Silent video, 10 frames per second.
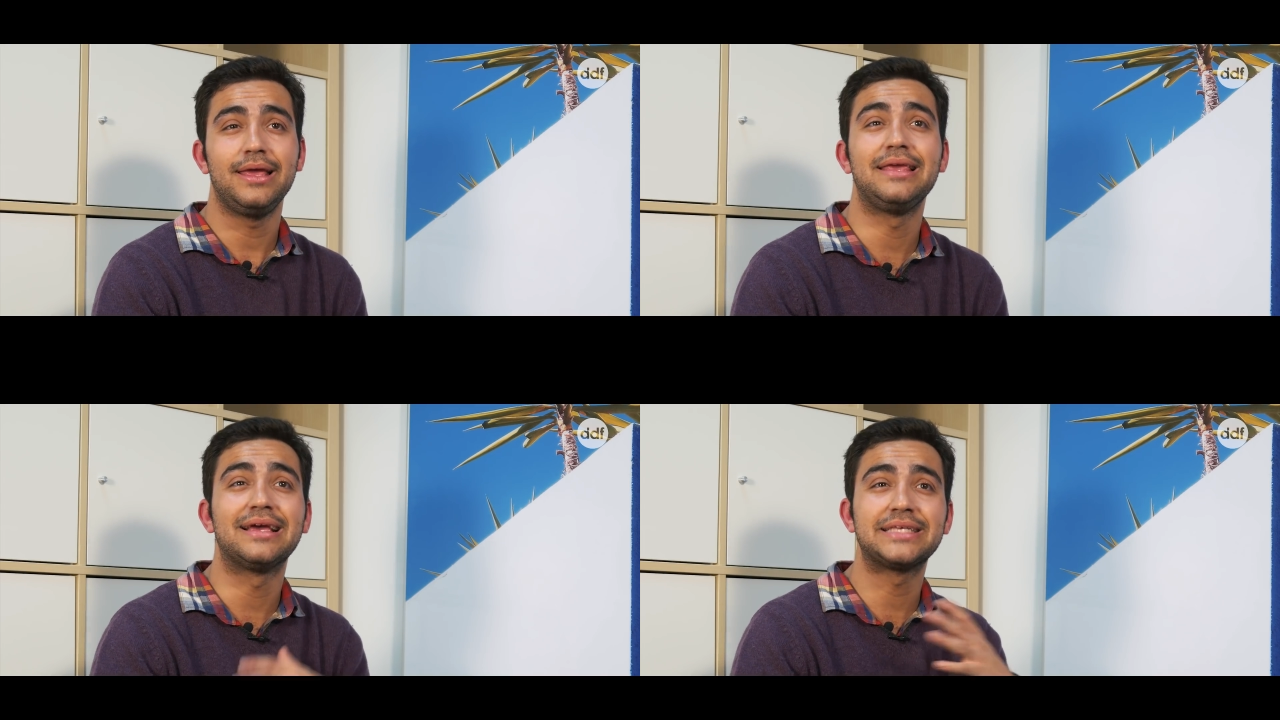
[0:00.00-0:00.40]

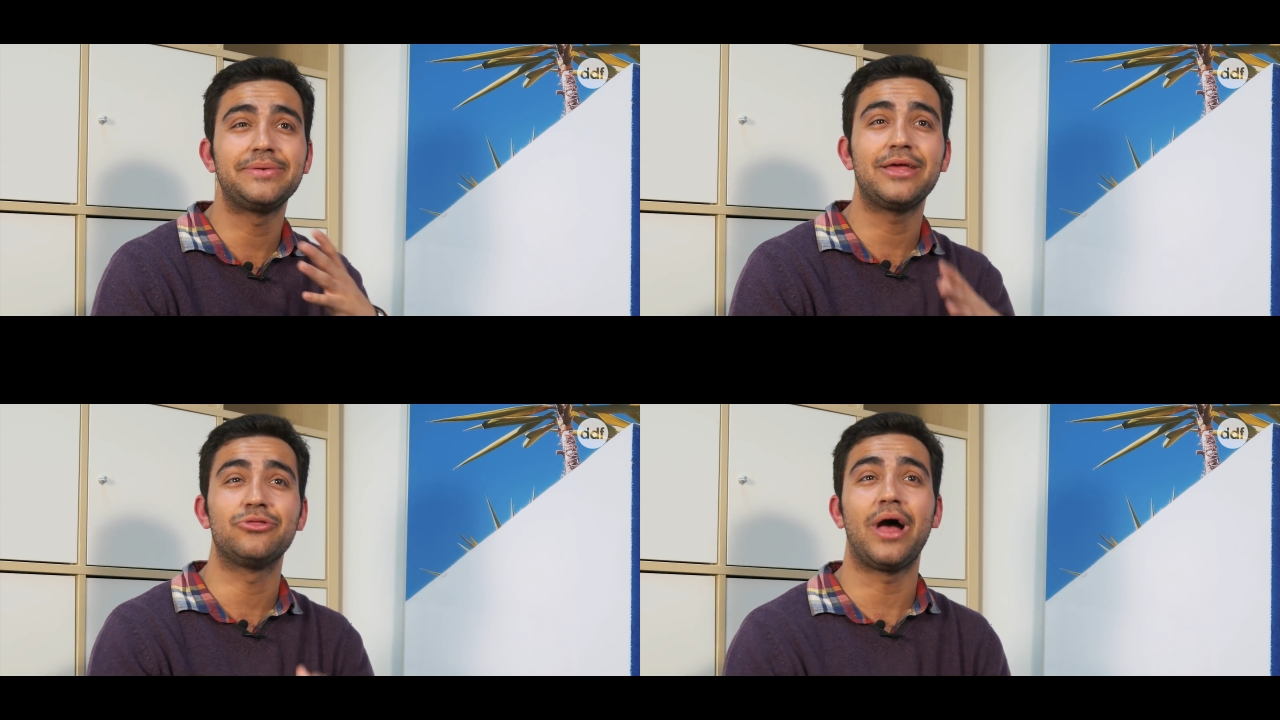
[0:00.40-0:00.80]
y ya
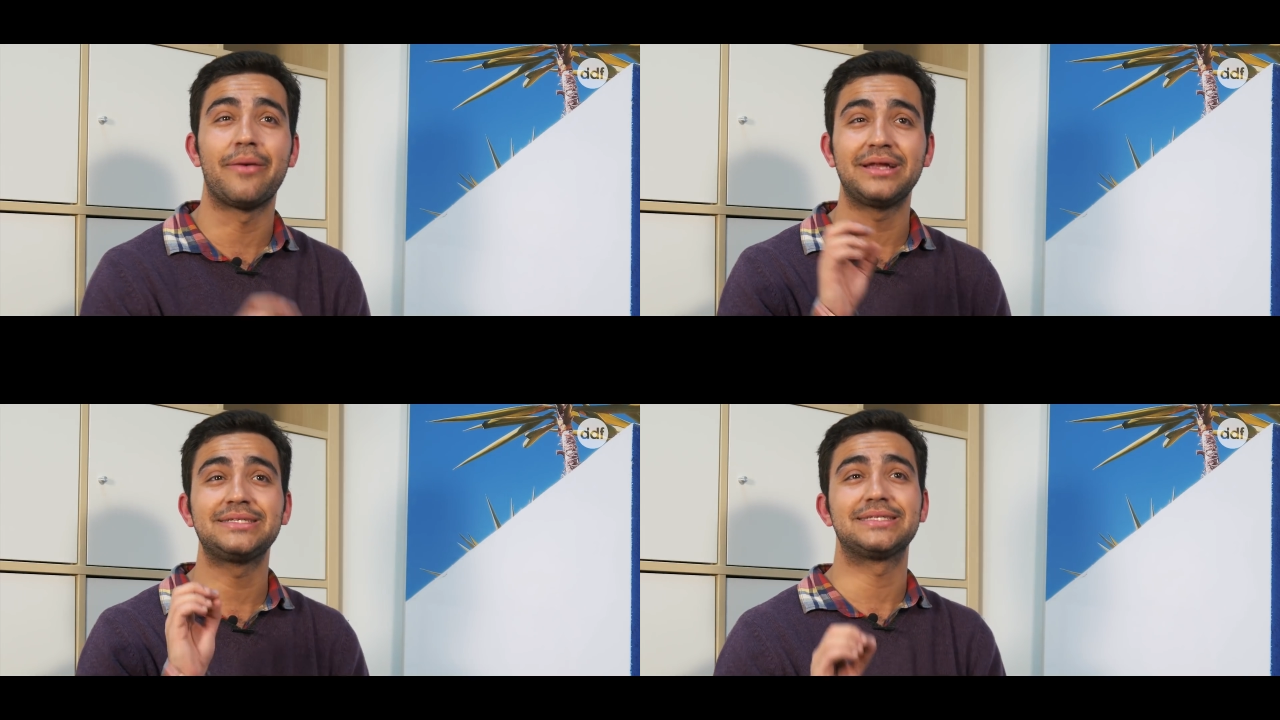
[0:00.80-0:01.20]
sabía,
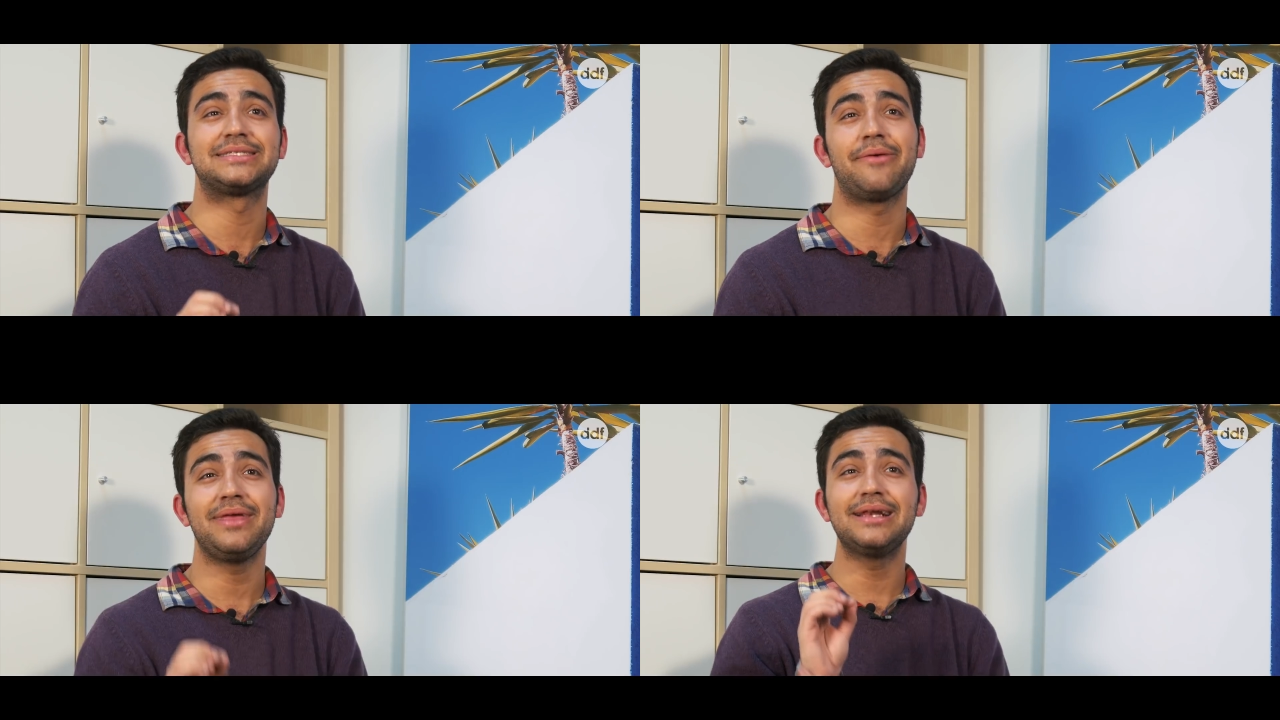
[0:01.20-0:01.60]
además
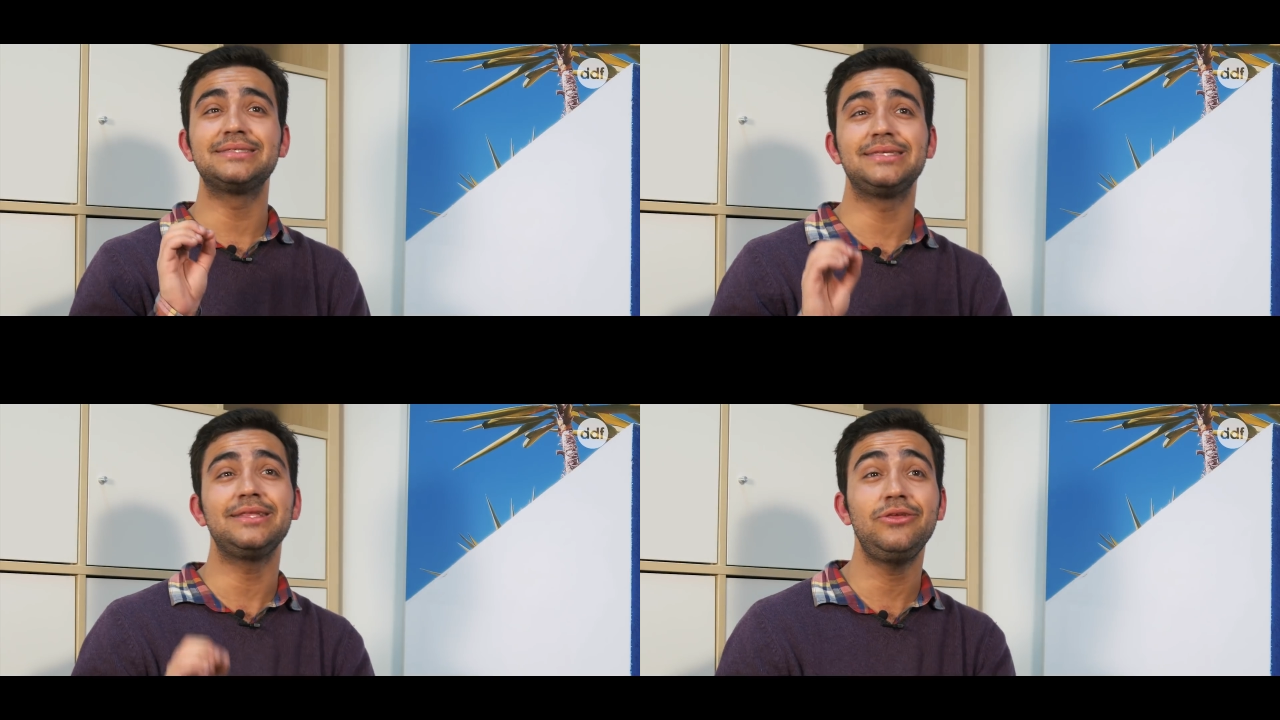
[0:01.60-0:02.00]
sabía el
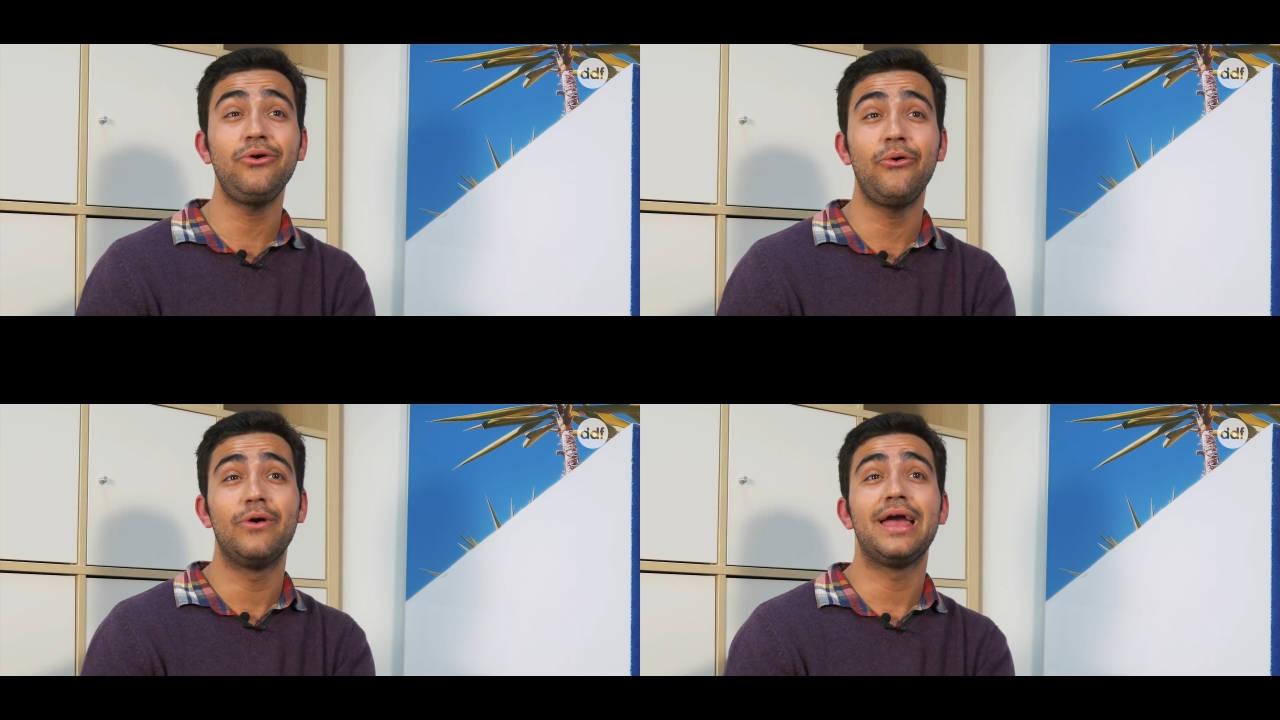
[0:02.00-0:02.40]
sitio,